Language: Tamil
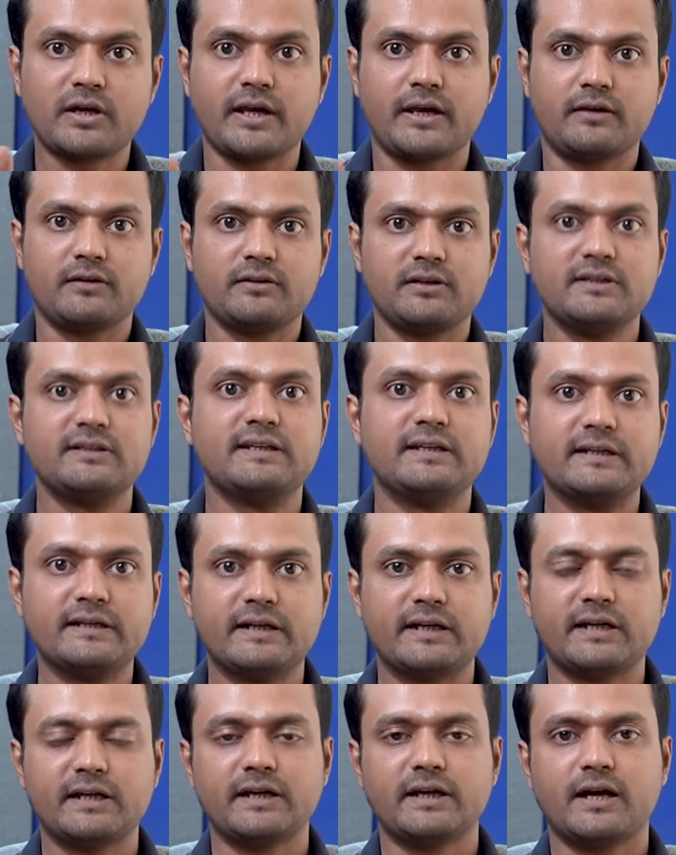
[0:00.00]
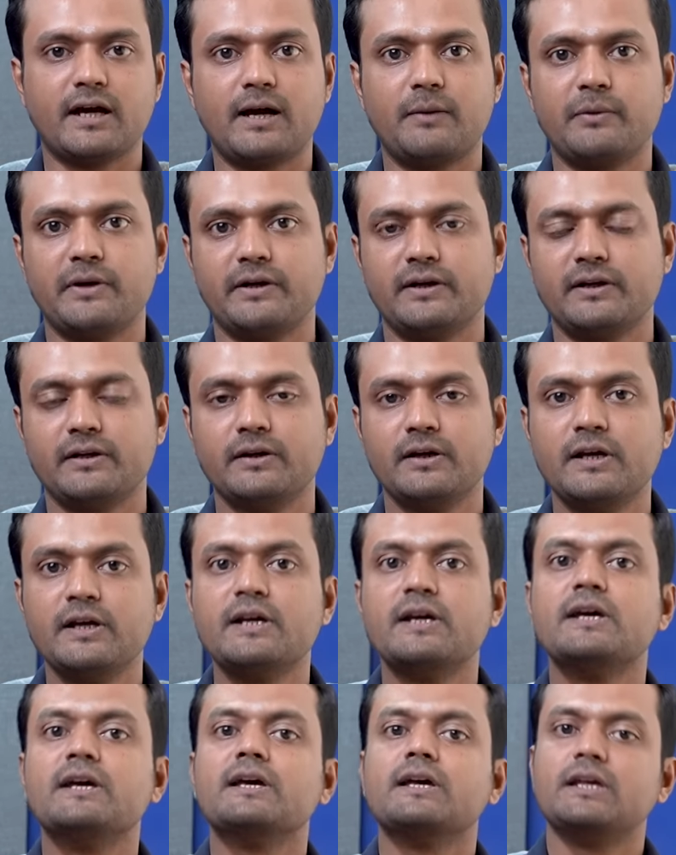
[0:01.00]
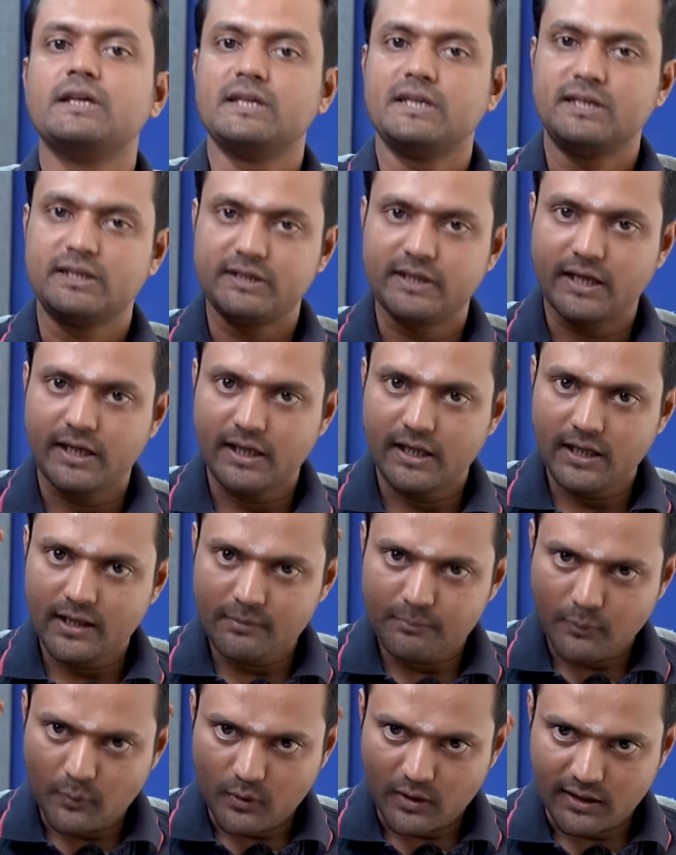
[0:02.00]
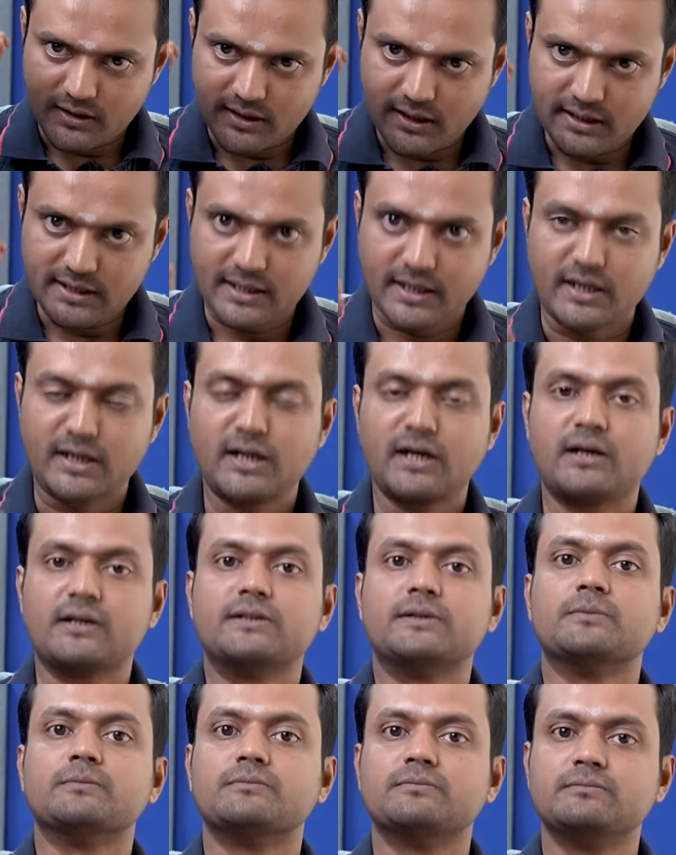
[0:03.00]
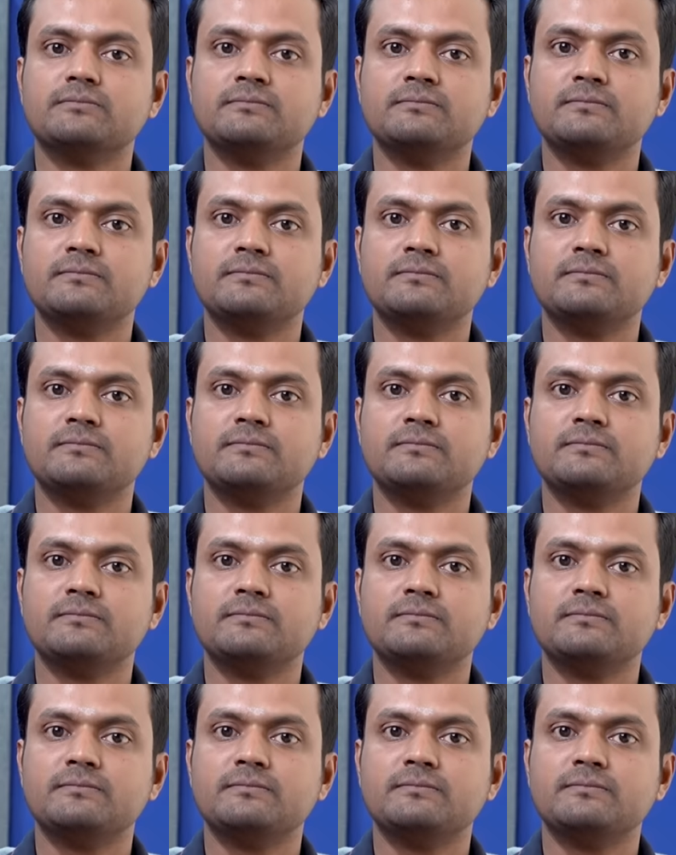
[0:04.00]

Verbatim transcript: ஓகே இது இருக்குது அப்படின்ட்டு இதே போல தான் எண்ணங்களும்